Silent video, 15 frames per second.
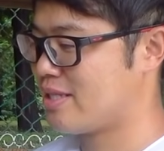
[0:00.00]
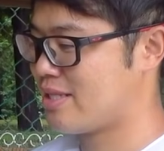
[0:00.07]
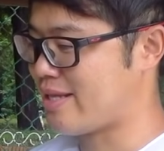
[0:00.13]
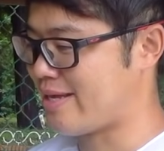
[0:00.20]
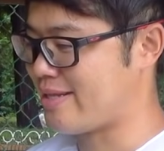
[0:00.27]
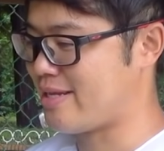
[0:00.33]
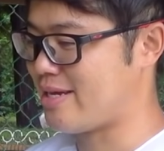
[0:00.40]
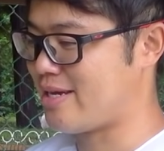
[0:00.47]

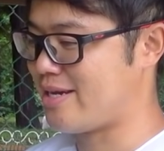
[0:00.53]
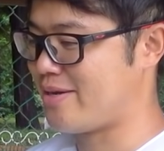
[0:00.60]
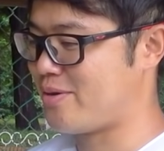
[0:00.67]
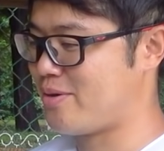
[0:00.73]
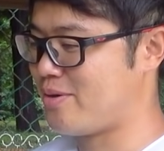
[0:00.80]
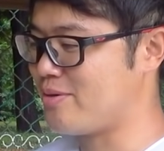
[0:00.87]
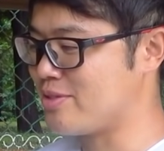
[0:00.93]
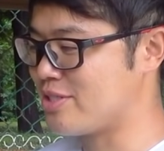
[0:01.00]
ただ
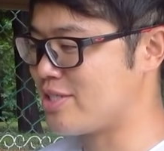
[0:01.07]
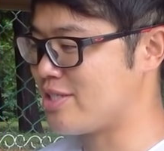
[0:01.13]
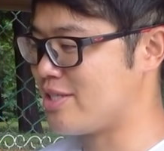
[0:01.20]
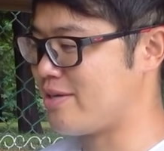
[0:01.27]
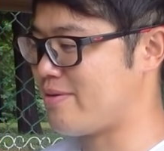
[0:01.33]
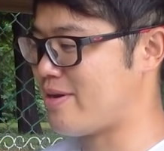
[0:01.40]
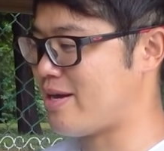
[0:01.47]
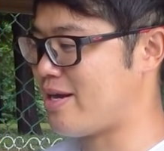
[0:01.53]
本心
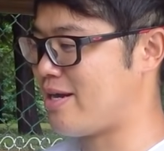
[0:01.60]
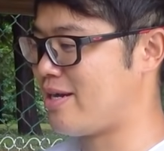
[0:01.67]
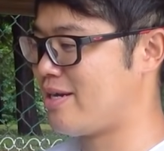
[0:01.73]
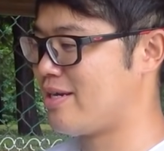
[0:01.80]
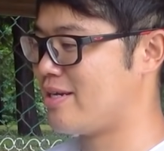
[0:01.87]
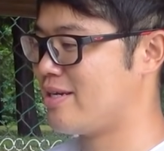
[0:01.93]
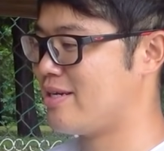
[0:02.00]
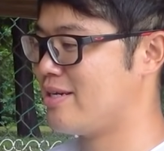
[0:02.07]
では
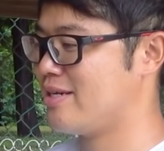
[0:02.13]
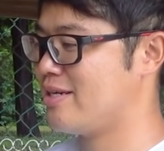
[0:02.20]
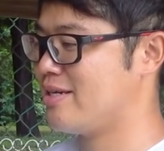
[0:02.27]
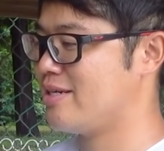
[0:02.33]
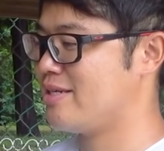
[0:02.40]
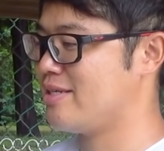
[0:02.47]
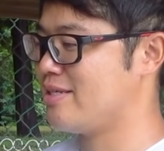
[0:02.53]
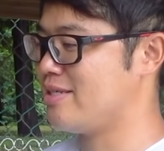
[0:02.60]

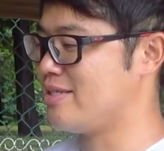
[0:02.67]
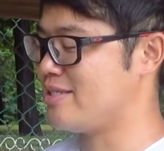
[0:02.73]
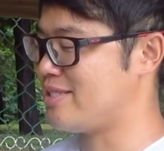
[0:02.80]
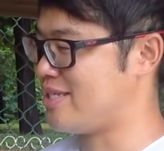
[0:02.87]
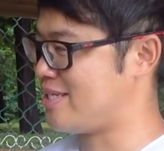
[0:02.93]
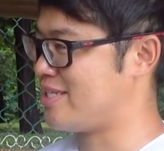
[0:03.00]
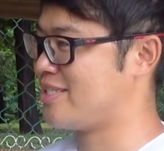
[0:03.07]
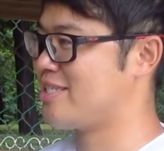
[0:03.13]
移
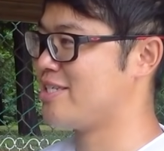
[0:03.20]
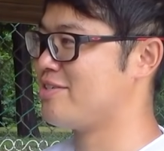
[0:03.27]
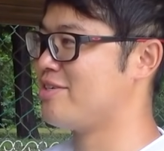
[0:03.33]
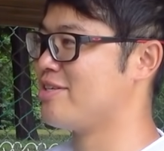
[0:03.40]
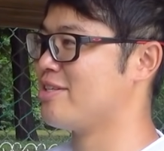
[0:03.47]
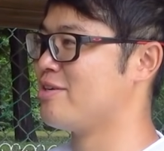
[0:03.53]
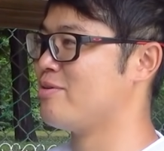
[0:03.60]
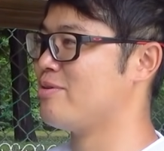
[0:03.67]
籍してく
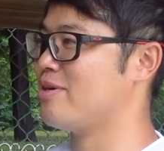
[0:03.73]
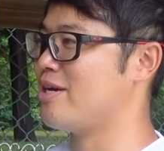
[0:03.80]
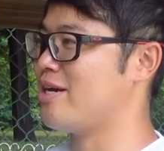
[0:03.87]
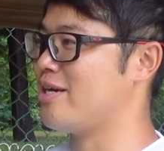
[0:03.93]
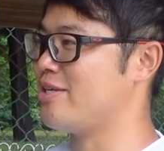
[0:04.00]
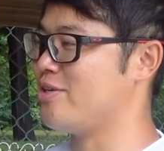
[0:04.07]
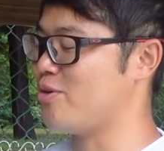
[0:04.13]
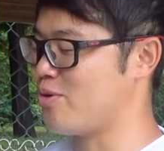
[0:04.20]
れた方
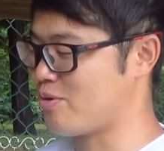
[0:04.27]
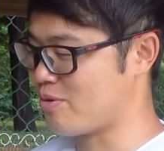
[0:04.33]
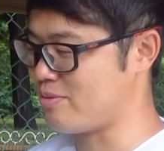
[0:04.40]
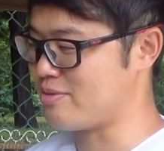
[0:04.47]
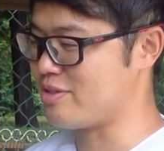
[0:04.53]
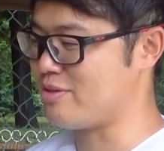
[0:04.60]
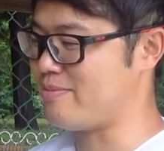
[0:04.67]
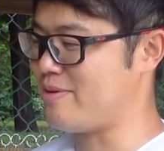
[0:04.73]
が喜
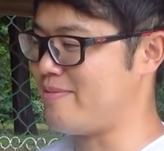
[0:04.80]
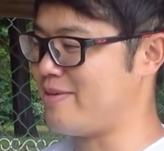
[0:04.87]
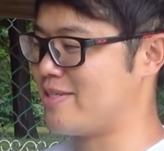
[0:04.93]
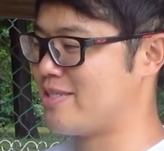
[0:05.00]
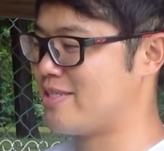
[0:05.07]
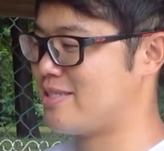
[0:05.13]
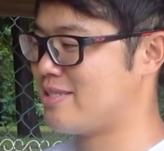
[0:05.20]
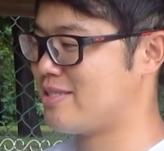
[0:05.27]
ぶと思いま
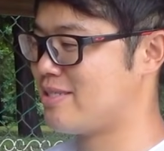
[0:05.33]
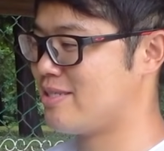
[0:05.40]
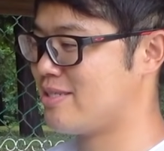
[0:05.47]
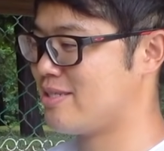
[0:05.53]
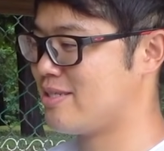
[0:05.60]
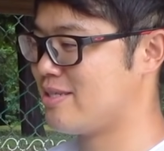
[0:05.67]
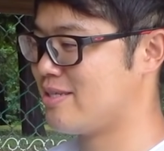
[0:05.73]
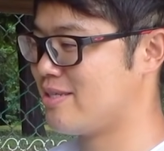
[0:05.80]
す。